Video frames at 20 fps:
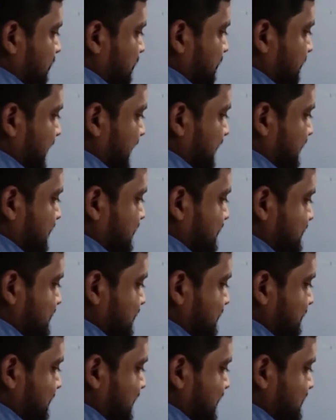
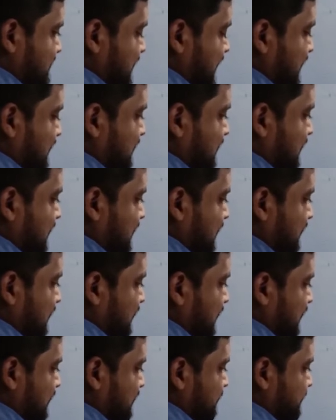मैग्नीशियम के साथ कराते
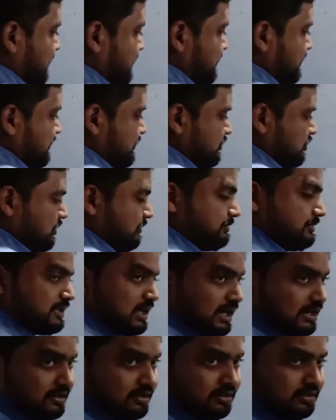हैं इन प्रेजेंस ऑफ
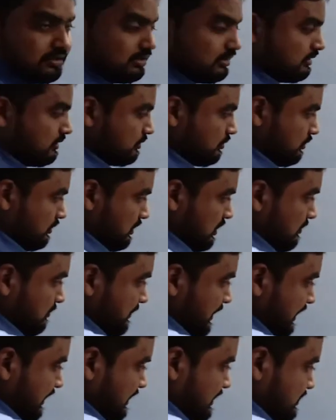ड्राई ईथर ये
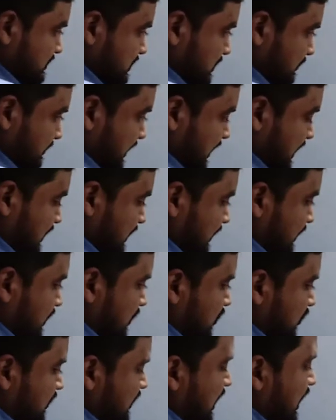मैग्नीशियम एल्किल
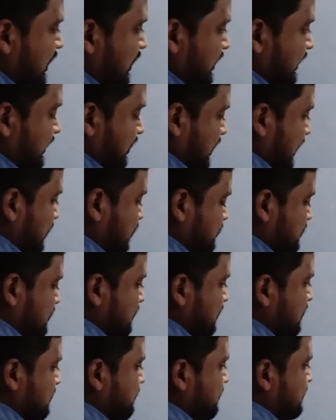और हेलोजन
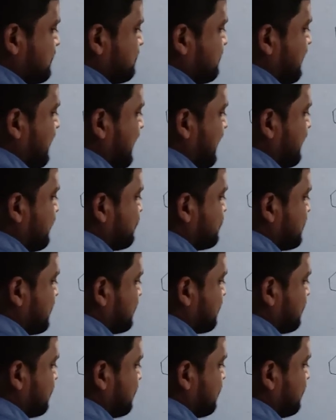के बीच में ऐड हो
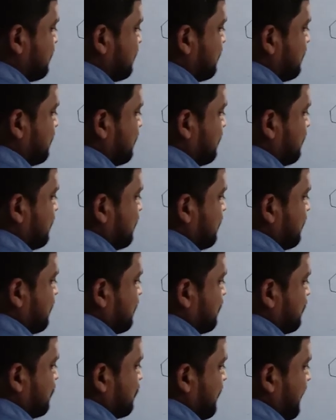जाते हैं
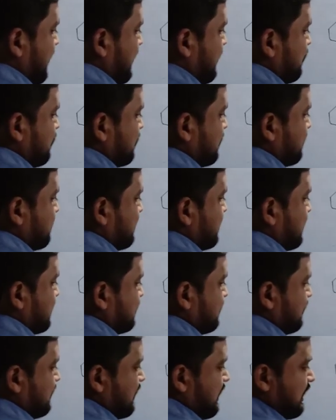ऐड होके
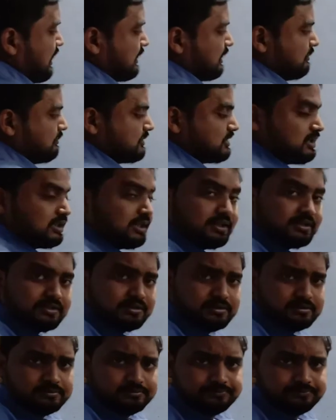बनाते हैं आर एम जी एक्स